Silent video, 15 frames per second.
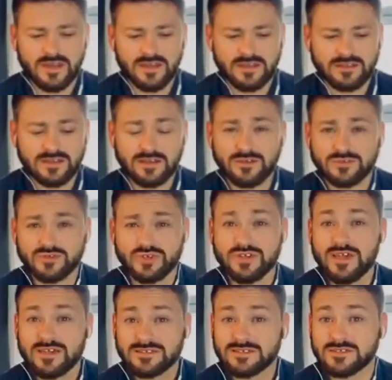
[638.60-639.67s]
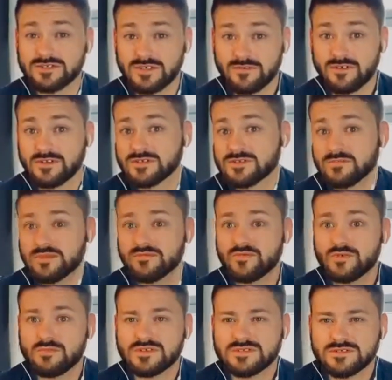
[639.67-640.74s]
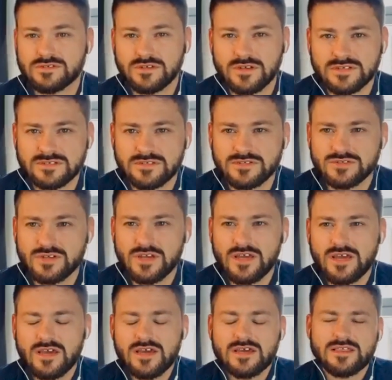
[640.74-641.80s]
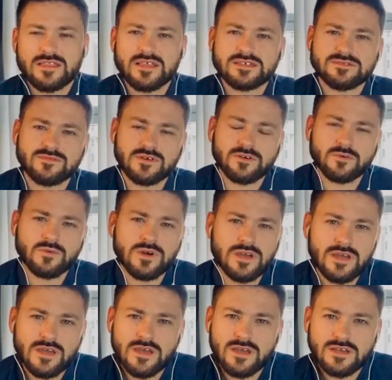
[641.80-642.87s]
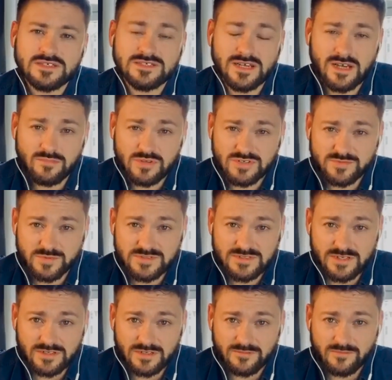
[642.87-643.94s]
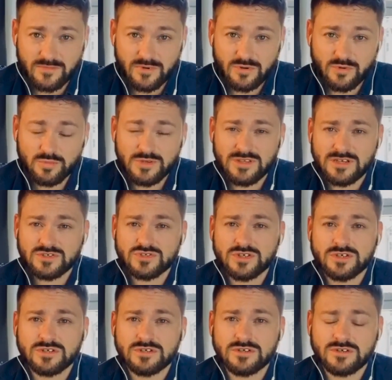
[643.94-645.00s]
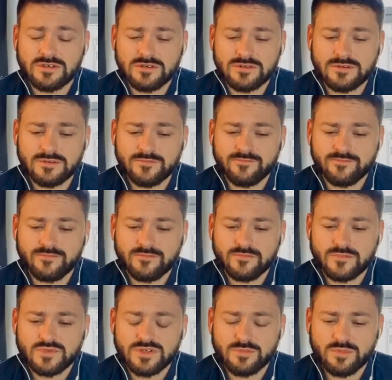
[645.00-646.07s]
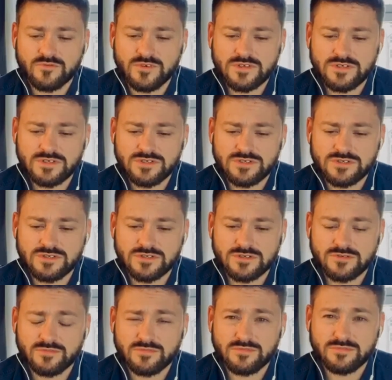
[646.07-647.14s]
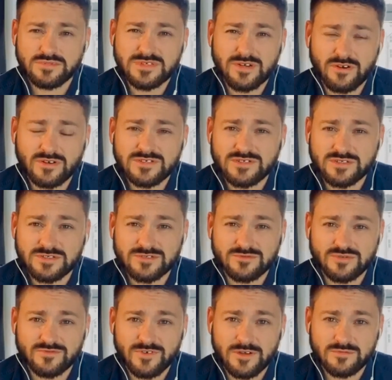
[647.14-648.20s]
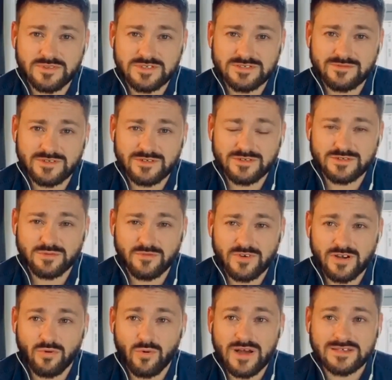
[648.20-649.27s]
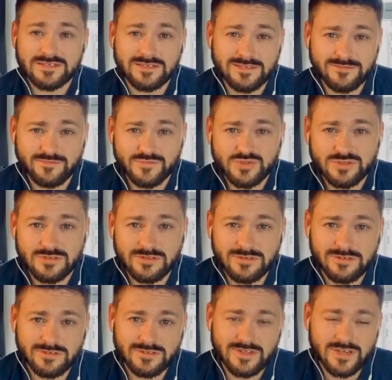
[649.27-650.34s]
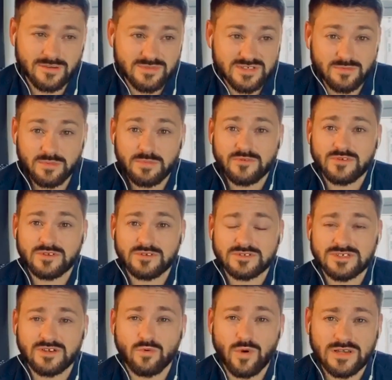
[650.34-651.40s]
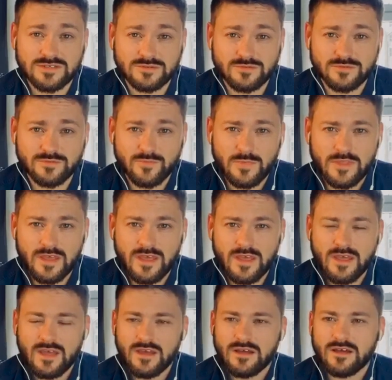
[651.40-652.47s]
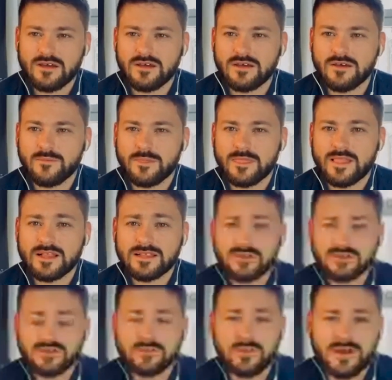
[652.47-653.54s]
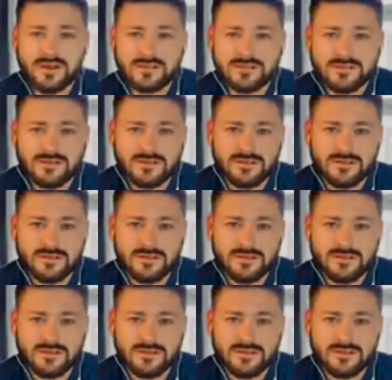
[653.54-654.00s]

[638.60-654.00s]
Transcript: tego, że jesteś, dawania sobie informacji, że jesteś, nazwał znakami rozpoznania. Lub inaczej, e, można powiedzieć, e, psycholodzy często używają tak zwanego słowa głaski, czyli dajemy sobie pewien rodzaj głasków. E, dlatego, że Bern e,